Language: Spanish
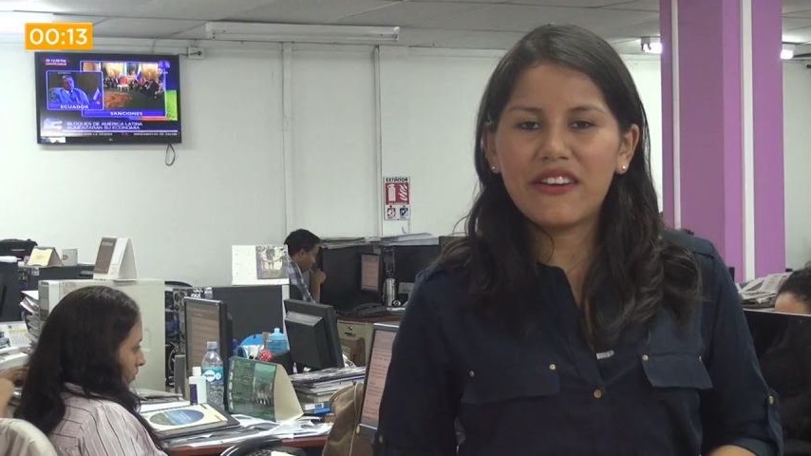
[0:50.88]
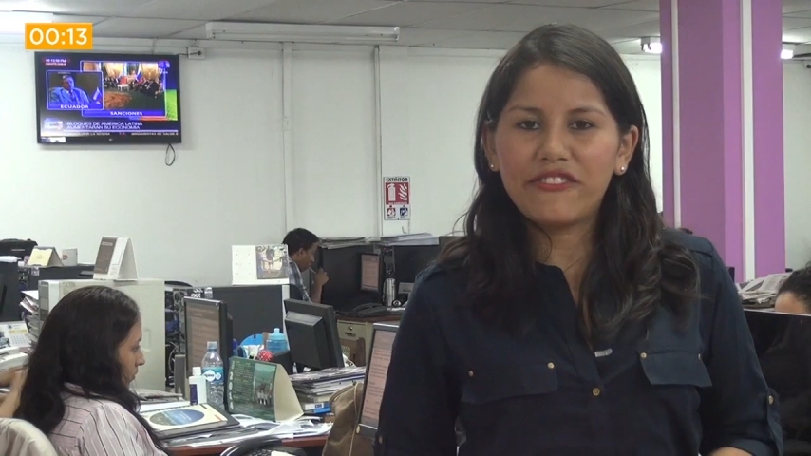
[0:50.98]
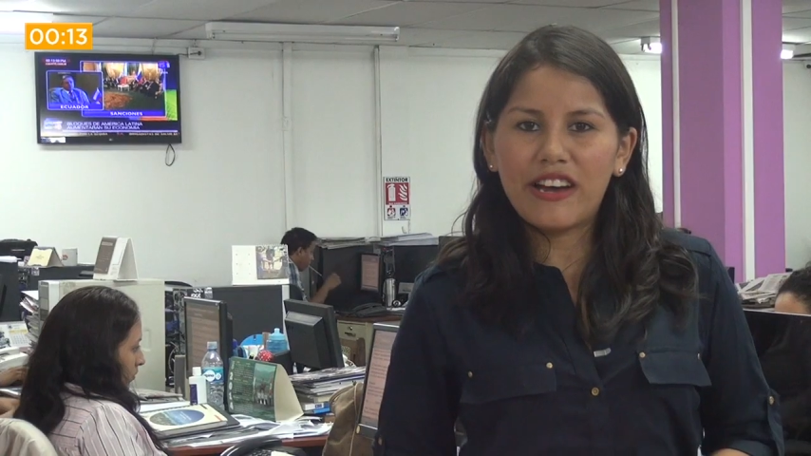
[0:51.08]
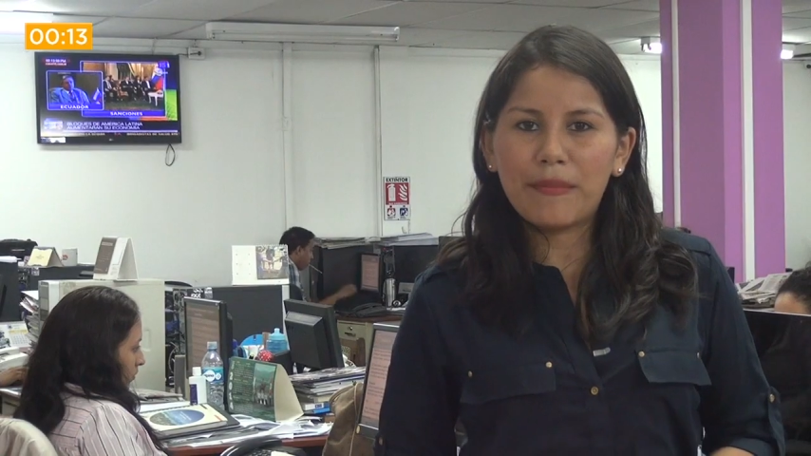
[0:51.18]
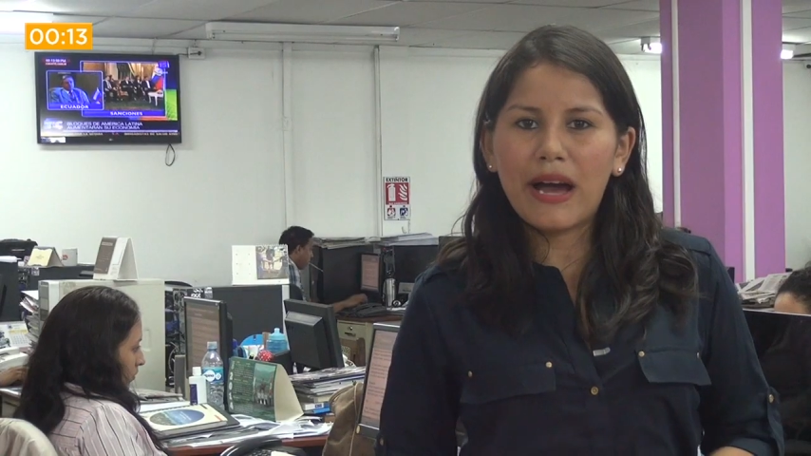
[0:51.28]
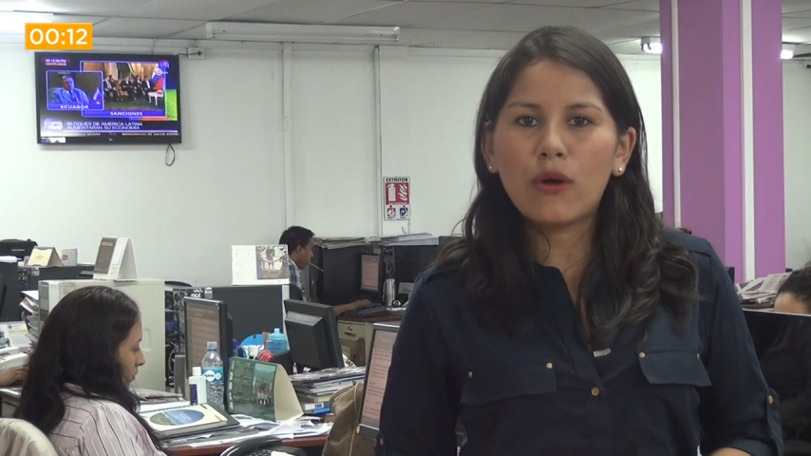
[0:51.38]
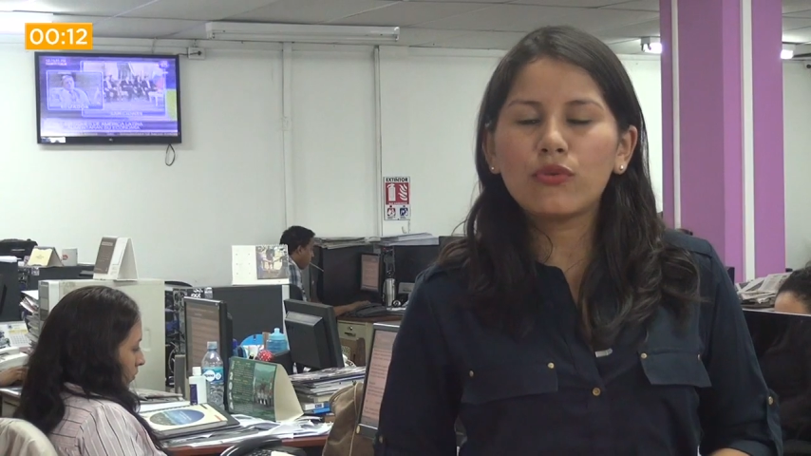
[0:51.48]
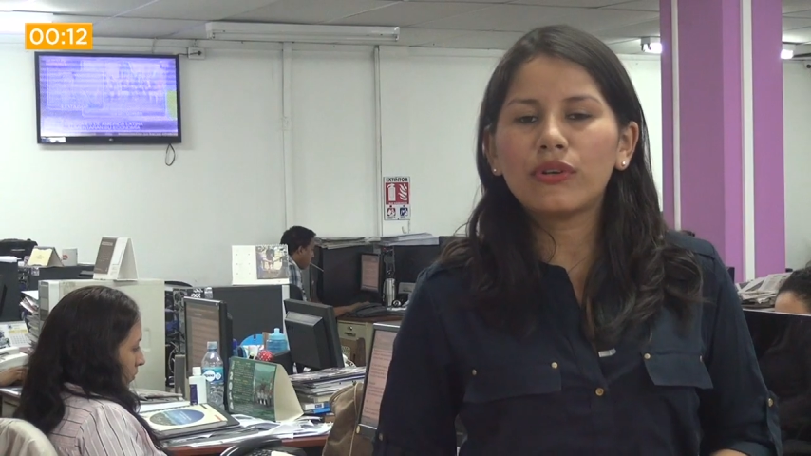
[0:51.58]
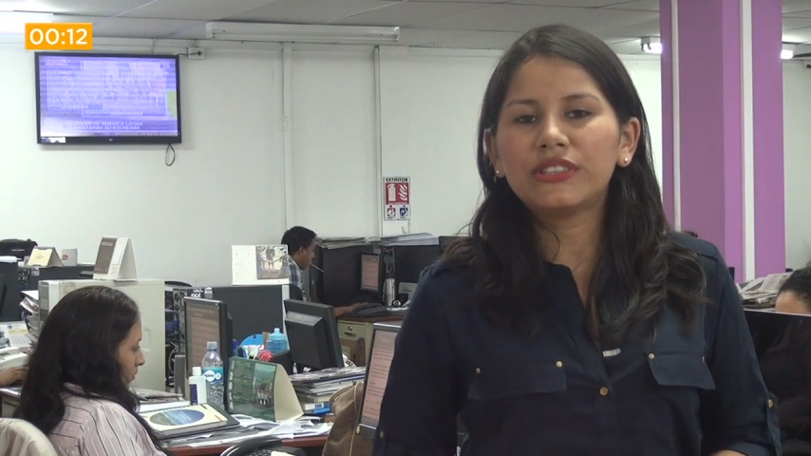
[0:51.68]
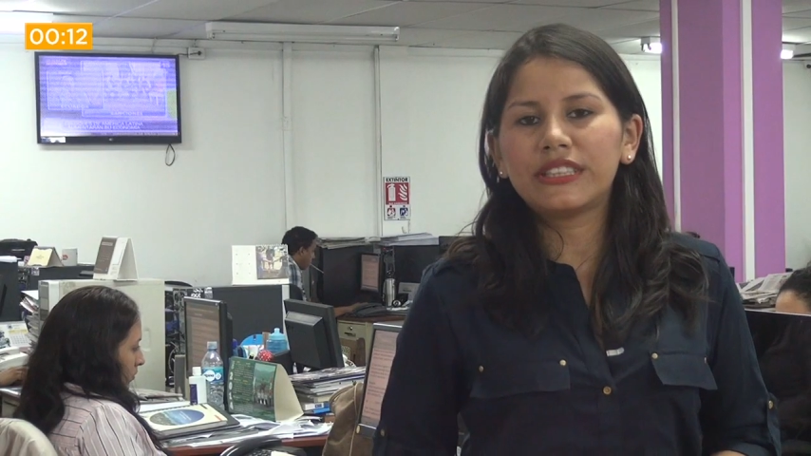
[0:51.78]
En fama,
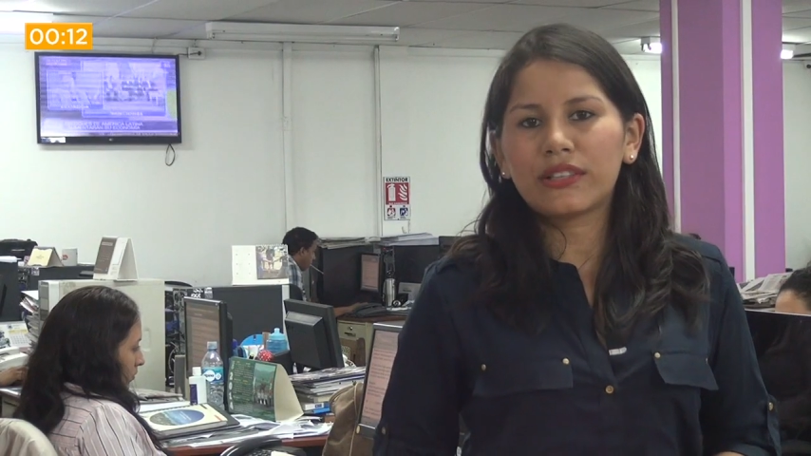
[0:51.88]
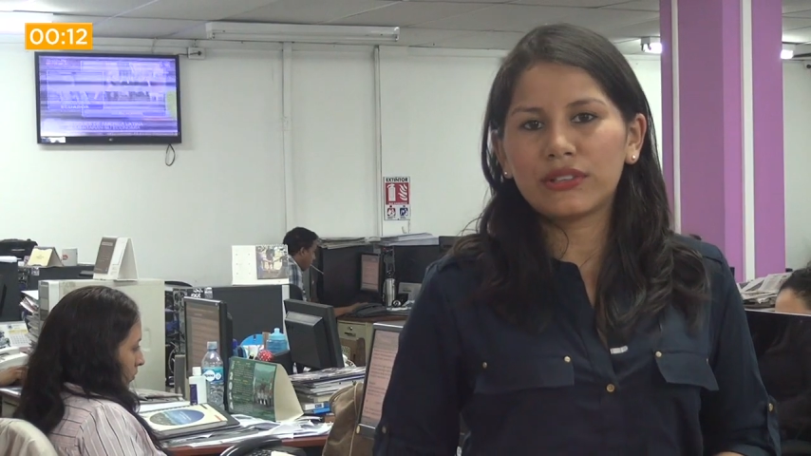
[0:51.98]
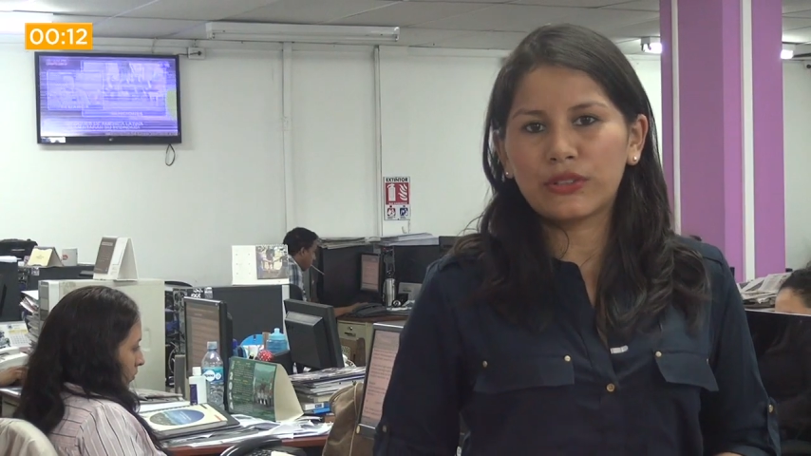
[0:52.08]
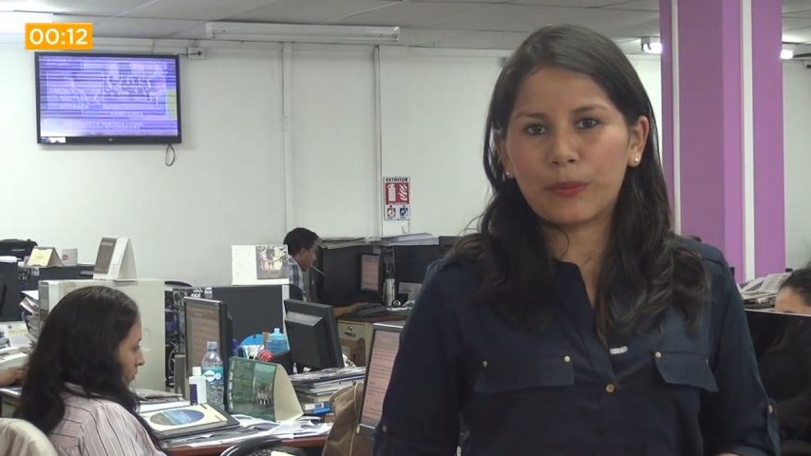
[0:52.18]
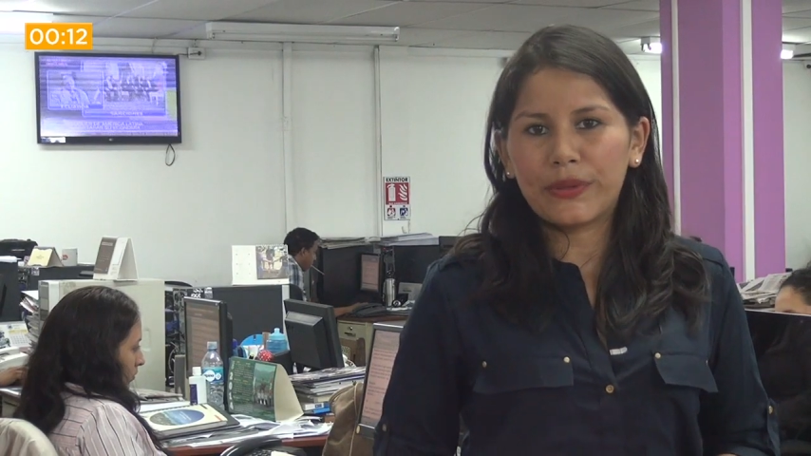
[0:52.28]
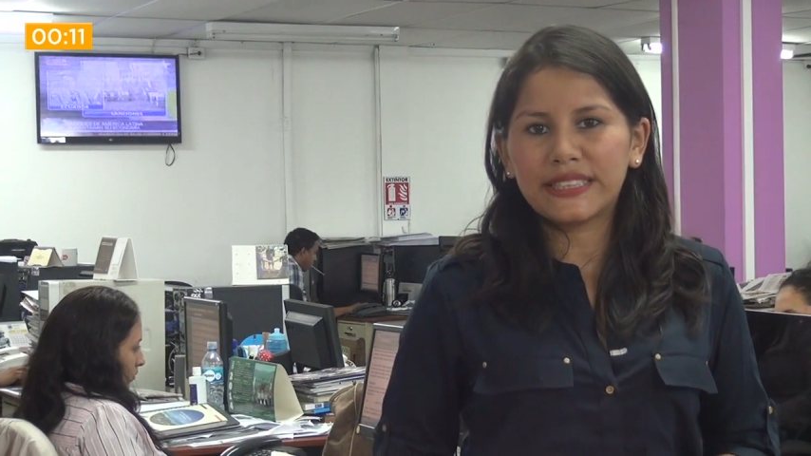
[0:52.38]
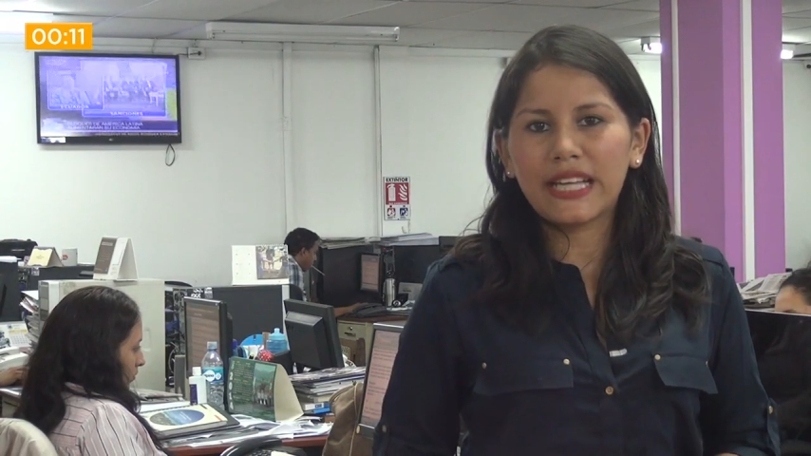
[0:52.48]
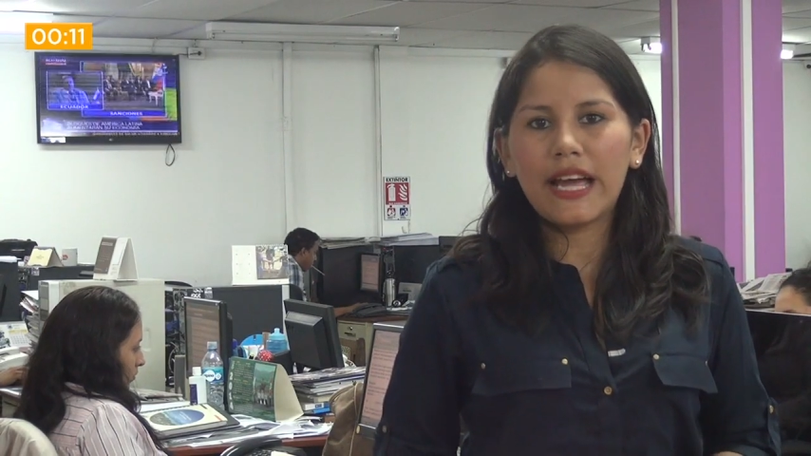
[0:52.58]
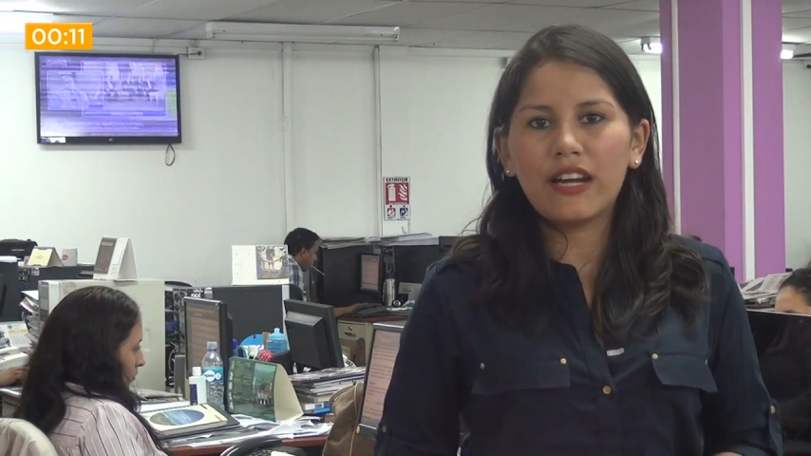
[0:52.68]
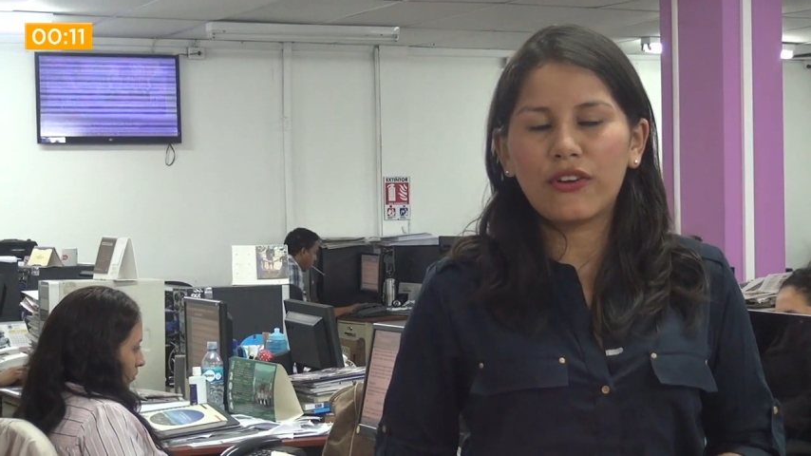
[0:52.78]
un concierto
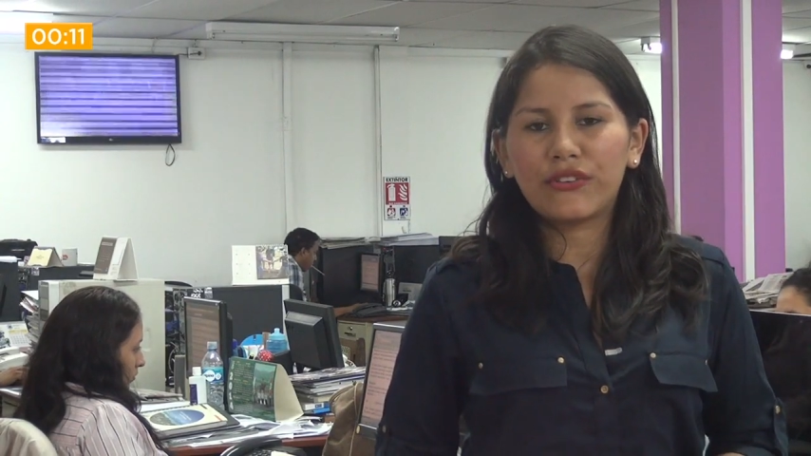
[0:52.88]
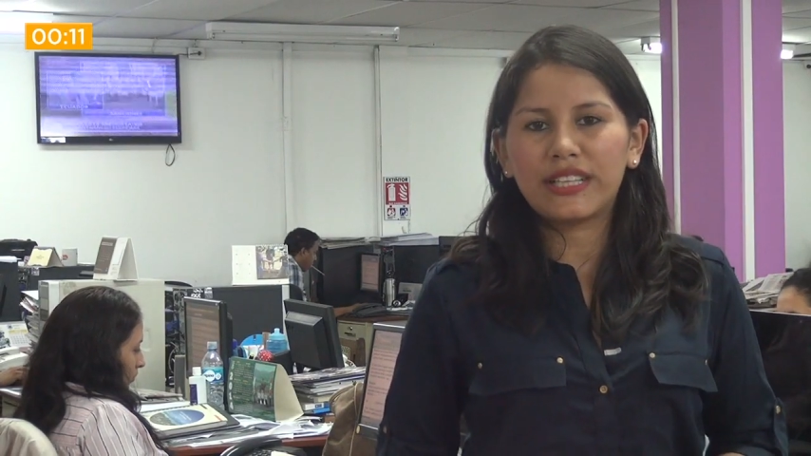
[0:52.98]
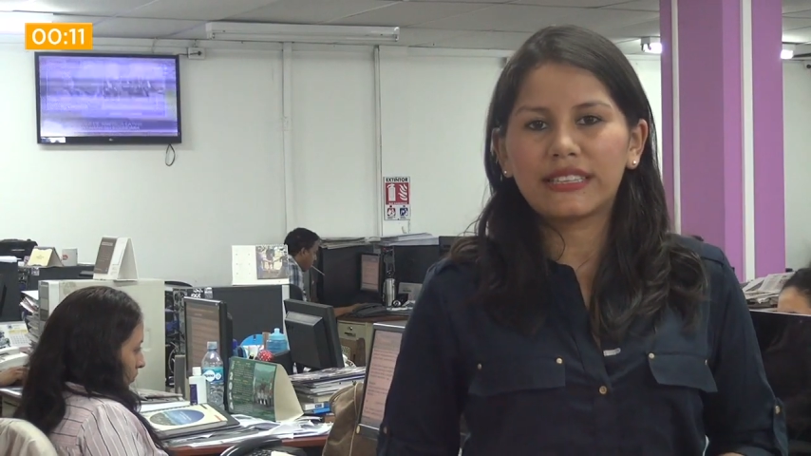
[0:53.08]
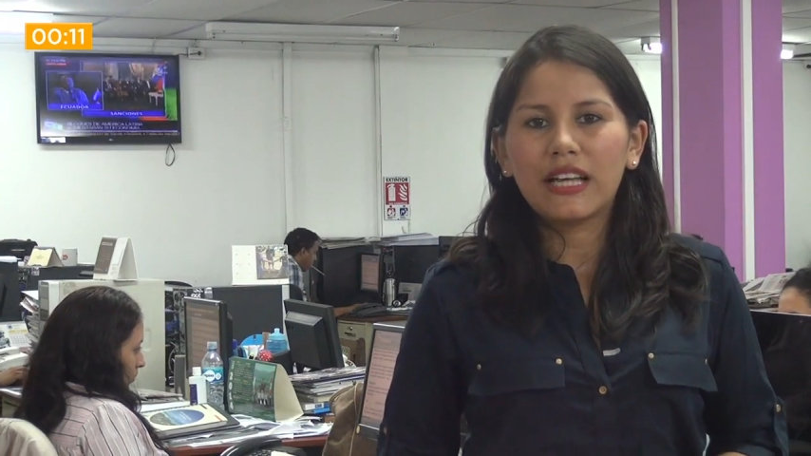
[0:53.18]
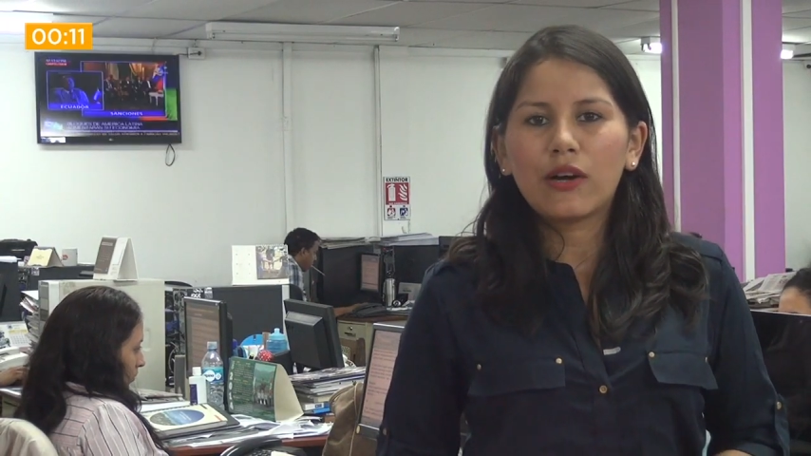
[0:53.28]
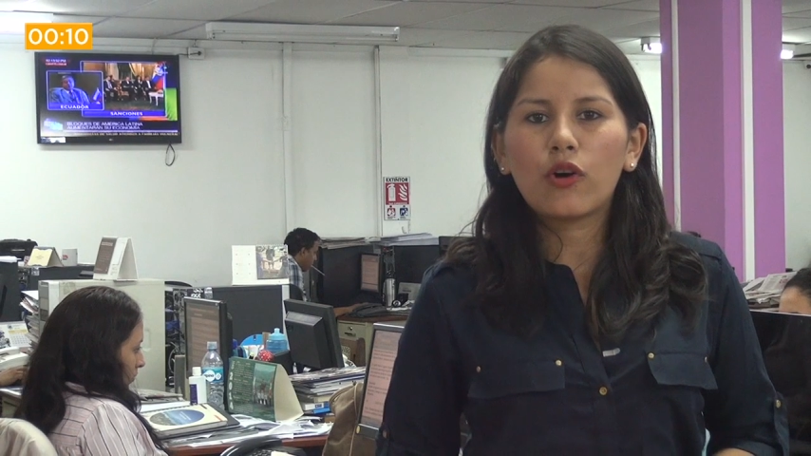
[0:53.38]
sorpresa en Londres